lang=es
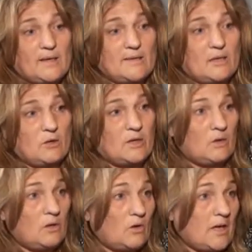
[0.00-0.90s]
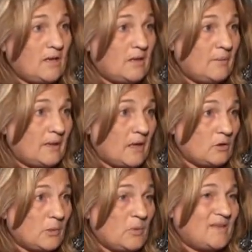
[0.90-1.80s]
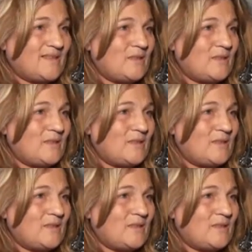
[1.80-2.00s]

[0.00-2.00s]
se lo al nivel que corresponde.